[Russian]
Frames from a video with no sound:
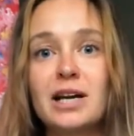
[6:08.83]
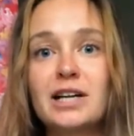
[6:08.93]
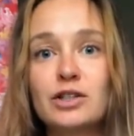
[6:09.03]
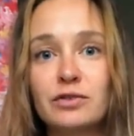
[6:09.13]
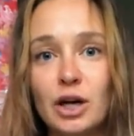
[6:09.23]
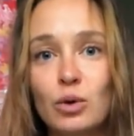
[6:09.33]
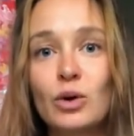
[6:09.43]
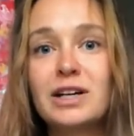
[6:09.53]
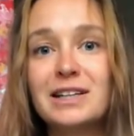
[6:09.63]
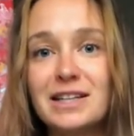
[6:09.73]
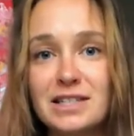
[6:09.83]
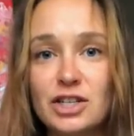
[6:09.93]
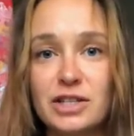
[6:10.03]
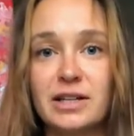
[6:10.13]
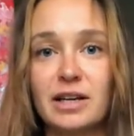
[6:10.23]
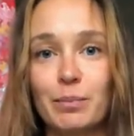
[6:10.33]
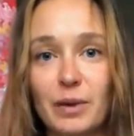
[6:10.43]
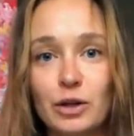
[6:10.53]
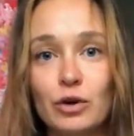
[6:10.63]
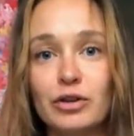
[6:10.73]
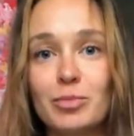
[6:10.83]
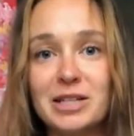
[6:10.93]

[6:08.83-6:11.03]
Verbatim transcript: даже в такой классической компоновке.